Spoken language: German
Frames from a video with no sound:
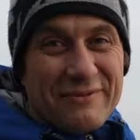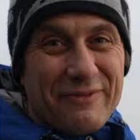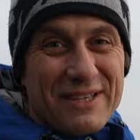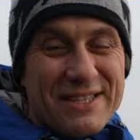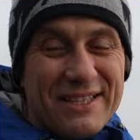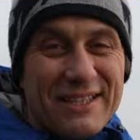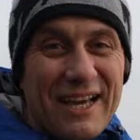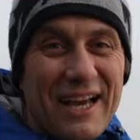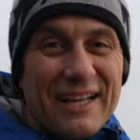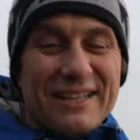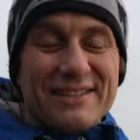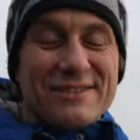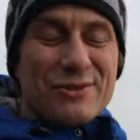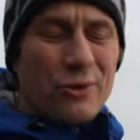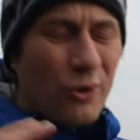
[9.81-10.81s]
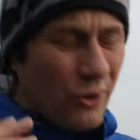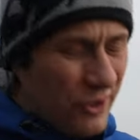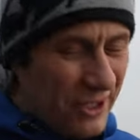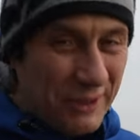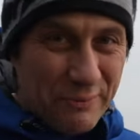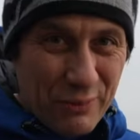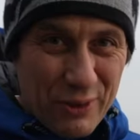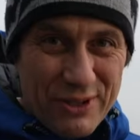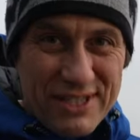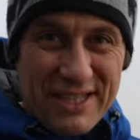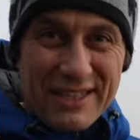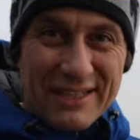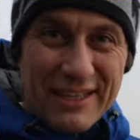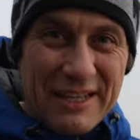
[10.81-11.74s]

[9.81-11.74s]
was ich eigentlich zu 100%